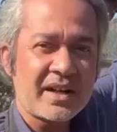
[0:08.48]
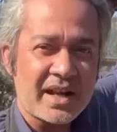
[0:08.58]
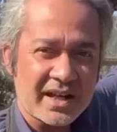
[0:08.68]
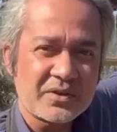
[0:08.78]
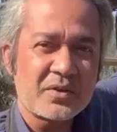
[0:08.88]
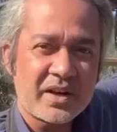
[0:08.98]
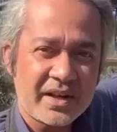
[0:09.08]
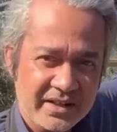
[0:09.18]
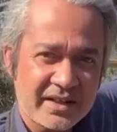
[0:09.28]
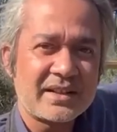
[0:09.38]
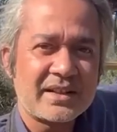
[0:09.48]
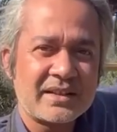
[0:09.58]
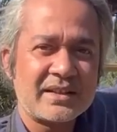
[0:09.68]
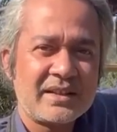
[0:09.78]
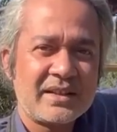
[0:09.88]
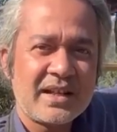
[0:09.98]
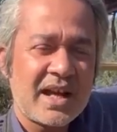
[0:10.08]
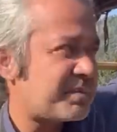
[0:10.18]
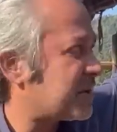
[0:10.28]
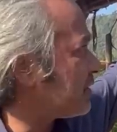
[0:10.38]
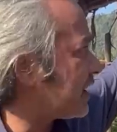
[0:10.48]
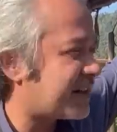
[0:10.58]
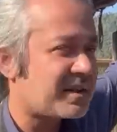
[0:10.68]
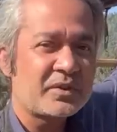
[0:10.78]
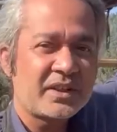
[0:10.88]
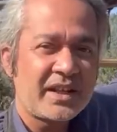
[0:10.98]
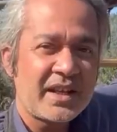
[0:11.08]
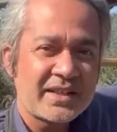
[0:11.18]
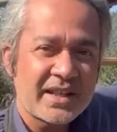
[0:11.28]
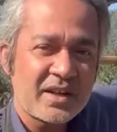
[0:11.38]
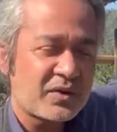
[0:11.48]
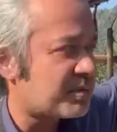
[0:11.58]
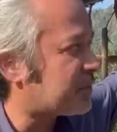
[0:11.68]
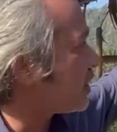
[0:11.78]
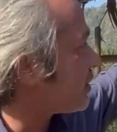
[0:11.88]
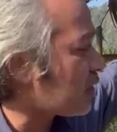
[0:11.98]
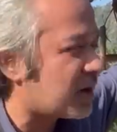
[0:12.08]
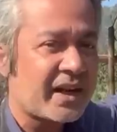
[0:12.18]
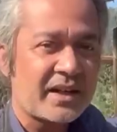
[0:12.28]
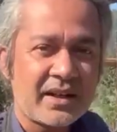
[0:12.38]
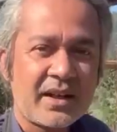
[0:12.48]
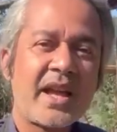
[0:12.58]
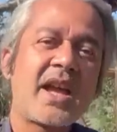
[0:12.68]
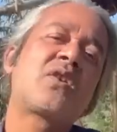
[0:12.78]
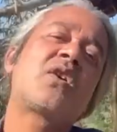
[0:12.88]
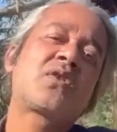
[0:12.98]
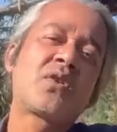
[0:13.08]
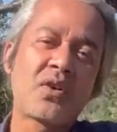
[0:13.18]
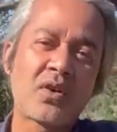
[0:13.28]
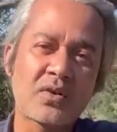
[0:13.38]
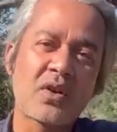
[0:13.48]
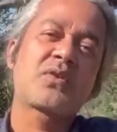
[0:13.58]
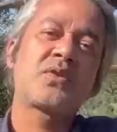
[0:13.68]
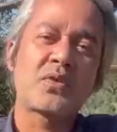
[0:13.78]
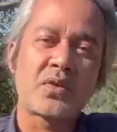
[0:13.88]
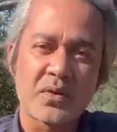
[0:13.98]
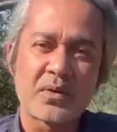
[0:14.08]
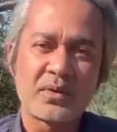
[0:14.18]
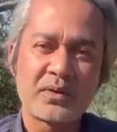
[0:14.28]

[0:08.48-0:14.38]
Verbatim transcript: না ঢাকা শহরে নিয়ে যান না আপনার ফ্ল্যাটের মধ্যে নিয়ে যেয়ে এরকম করে বলেন এ কক্ক কক্ক করো